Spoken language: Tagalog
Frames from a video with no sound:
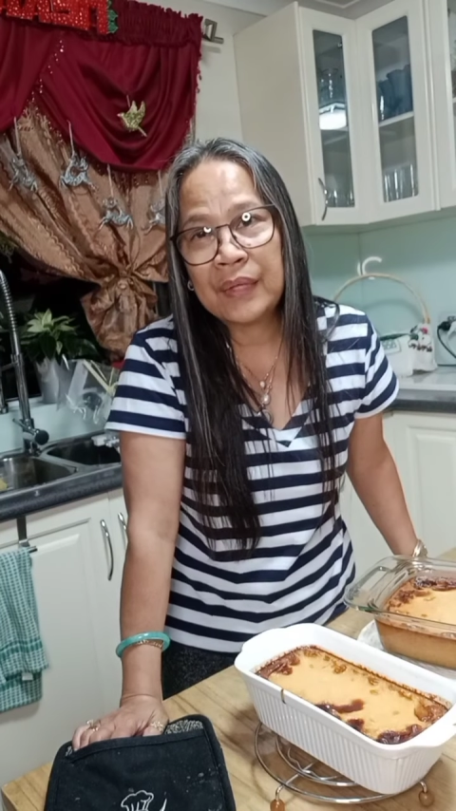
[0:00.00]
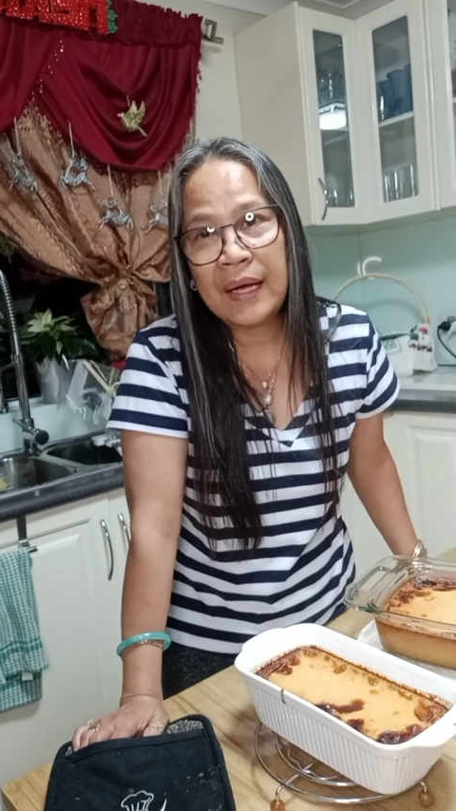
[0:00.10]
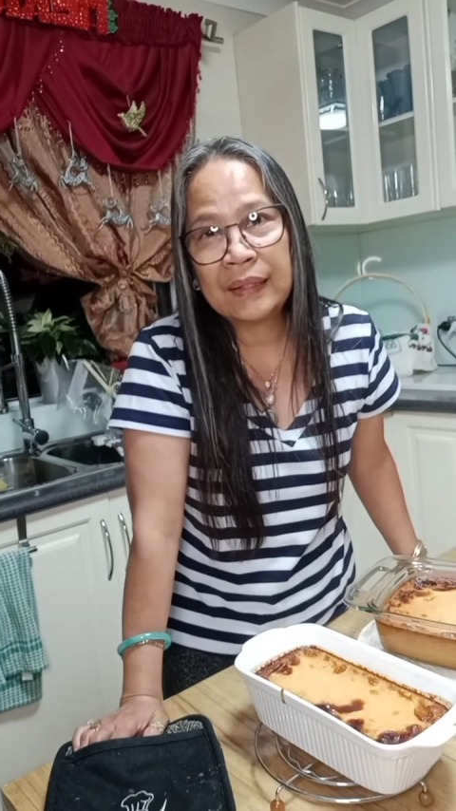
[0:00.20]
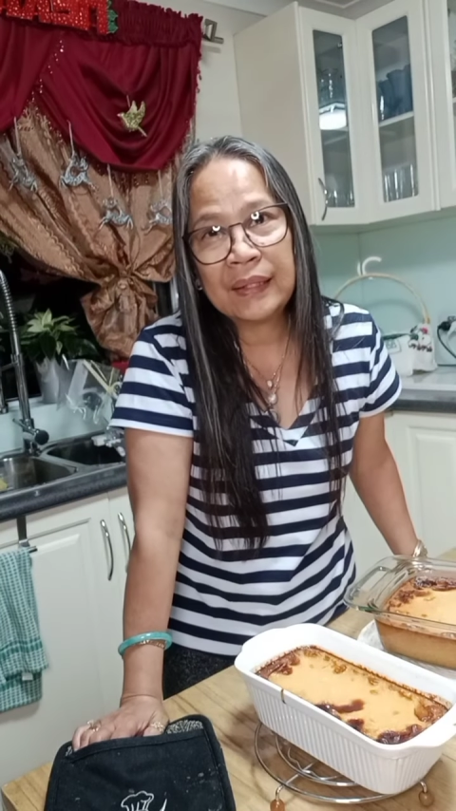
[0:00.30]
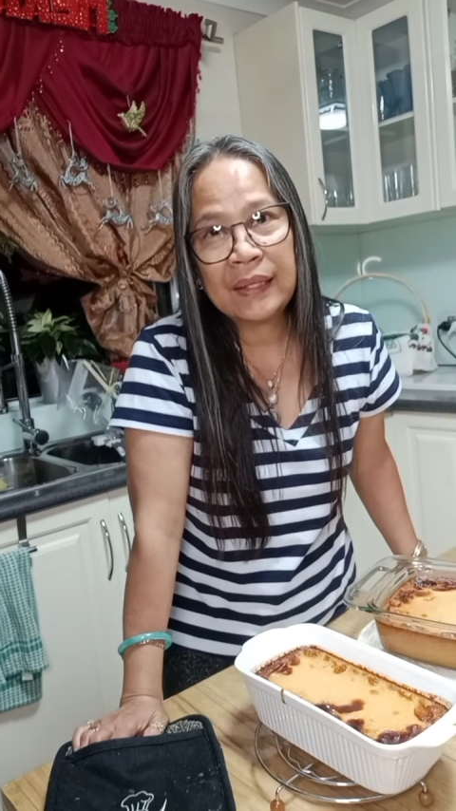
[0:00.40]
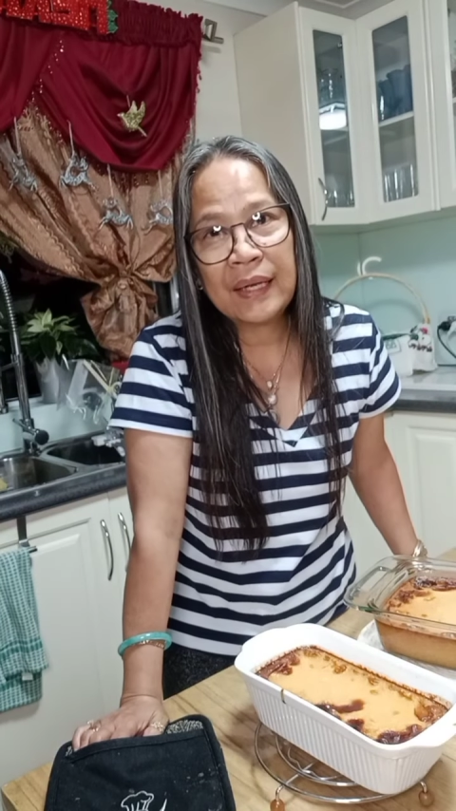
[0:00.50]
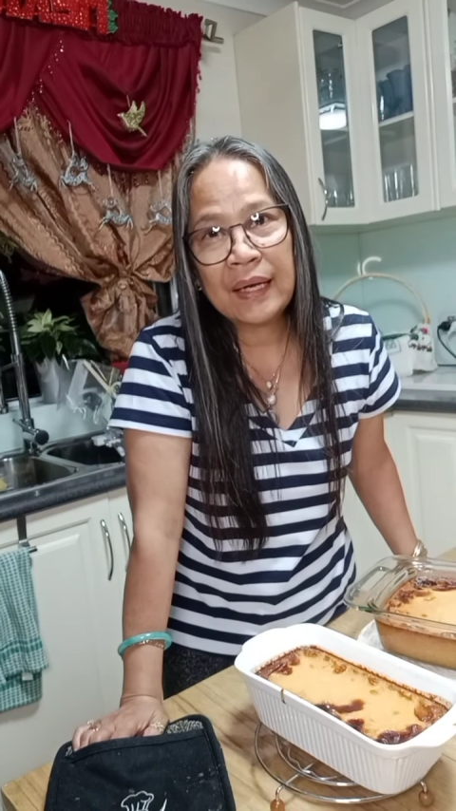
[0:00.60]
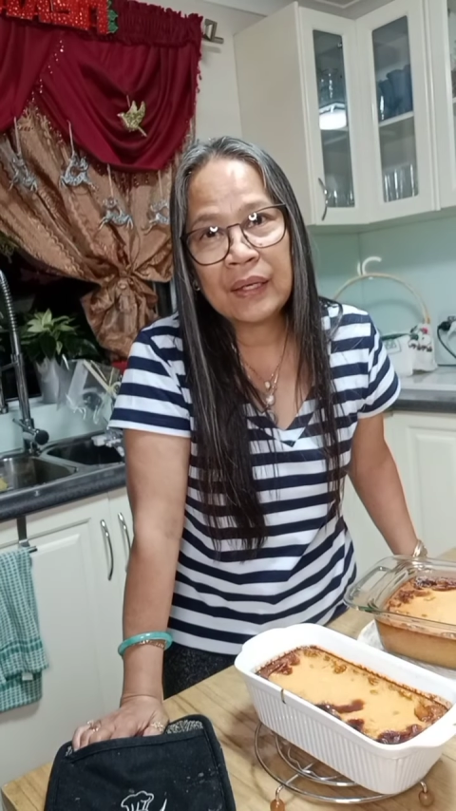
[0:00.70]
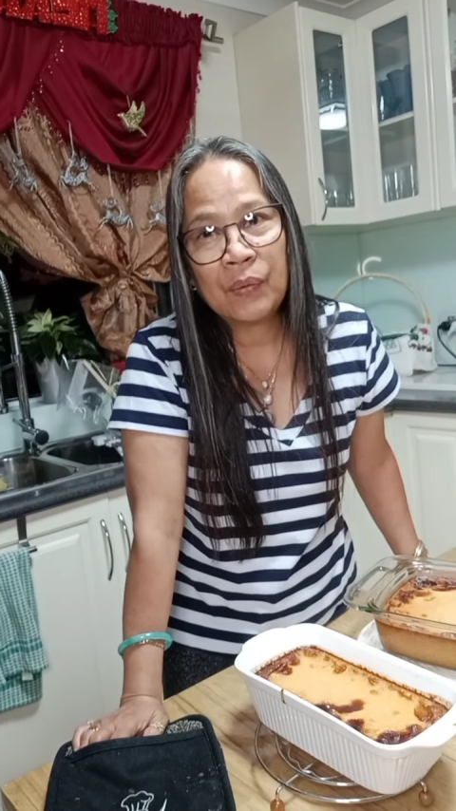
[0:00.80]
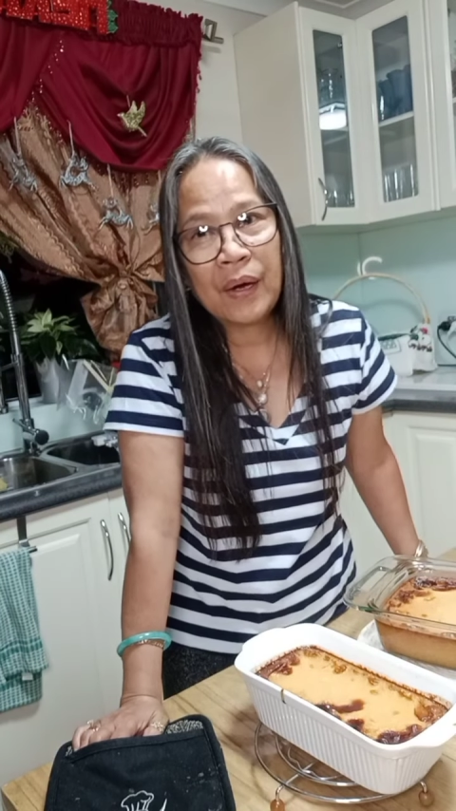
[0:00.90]
na ating
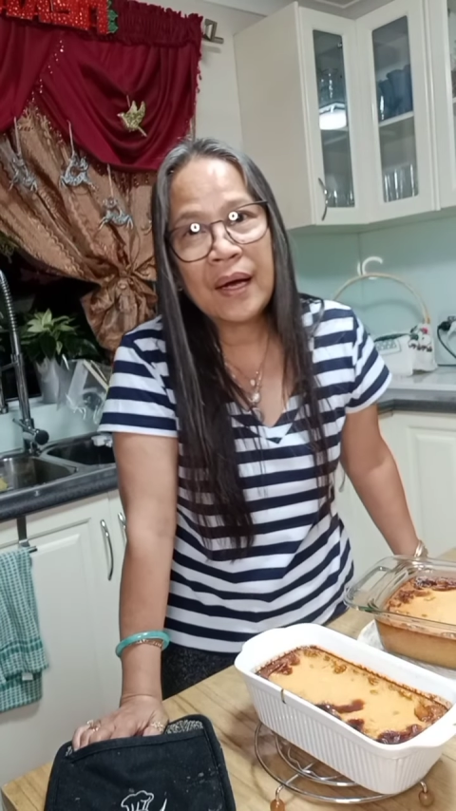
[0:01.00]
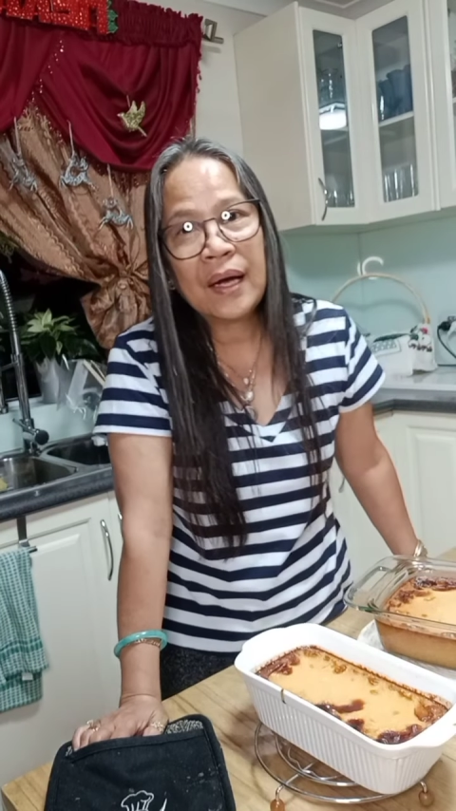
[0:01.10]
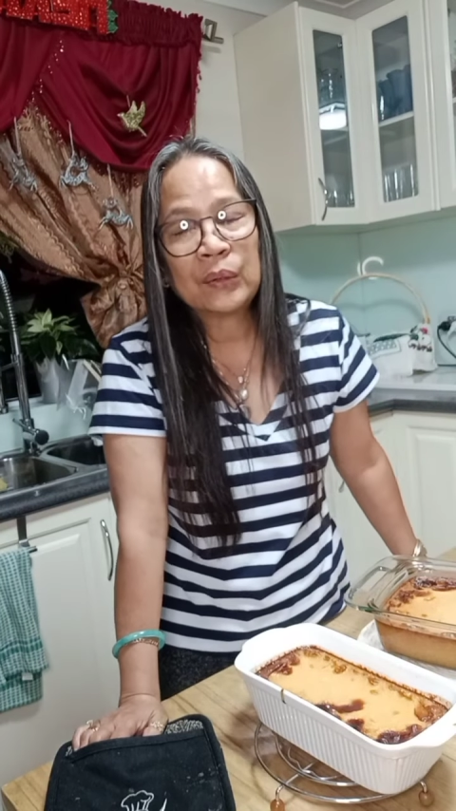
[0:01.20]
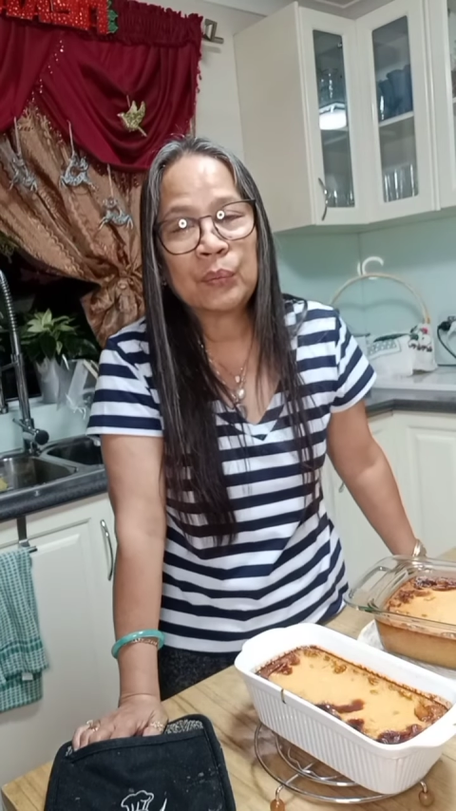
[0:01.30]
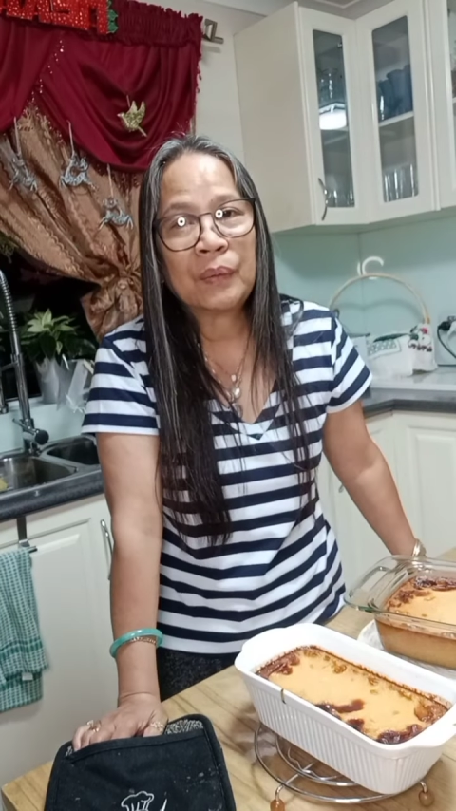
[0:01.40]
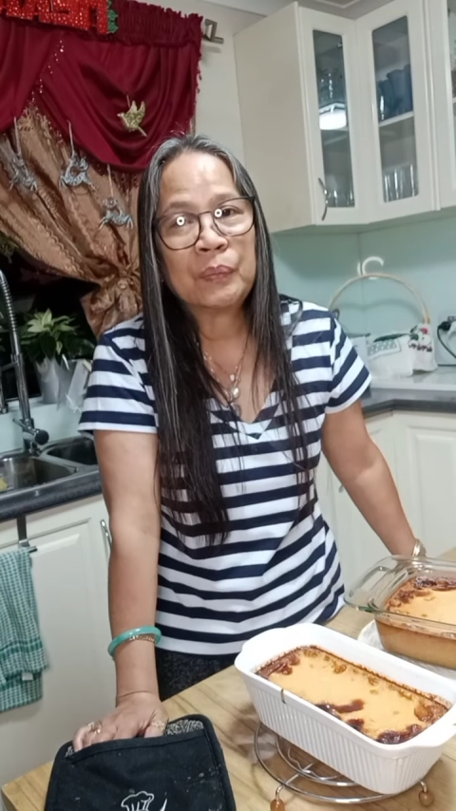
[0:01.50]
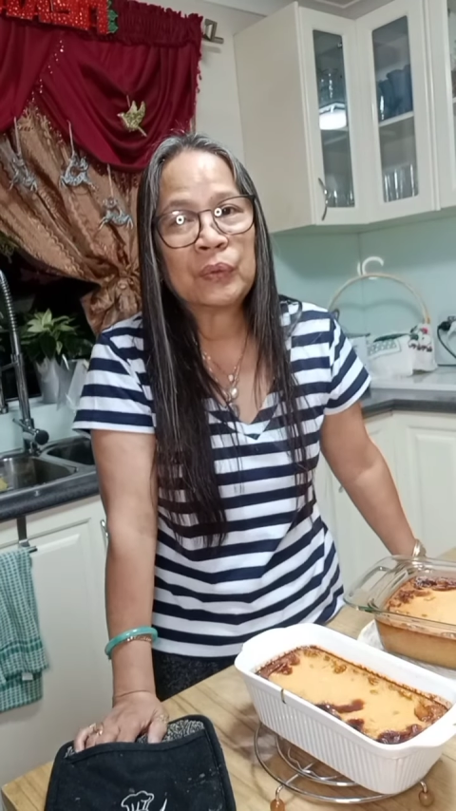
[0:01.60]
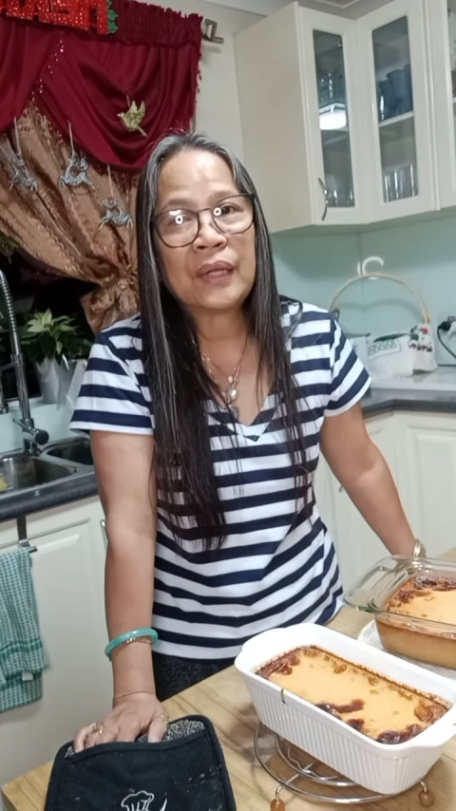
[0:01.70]
ginagawa at wag po